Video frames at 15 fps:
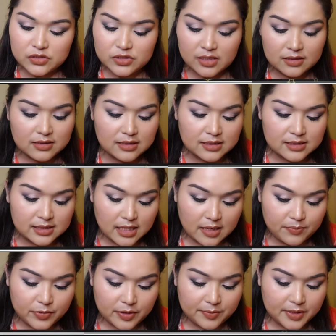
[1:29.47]
Gently
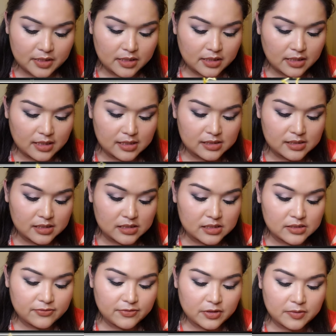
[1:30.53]
tap remaining
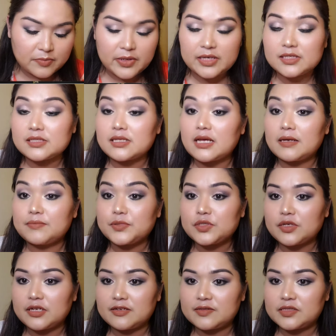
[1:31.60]
essence for best
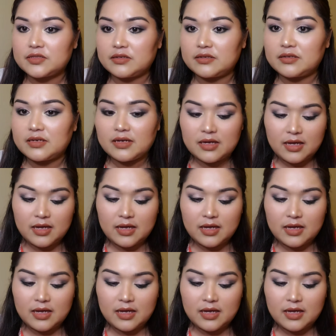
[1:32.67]
absorption.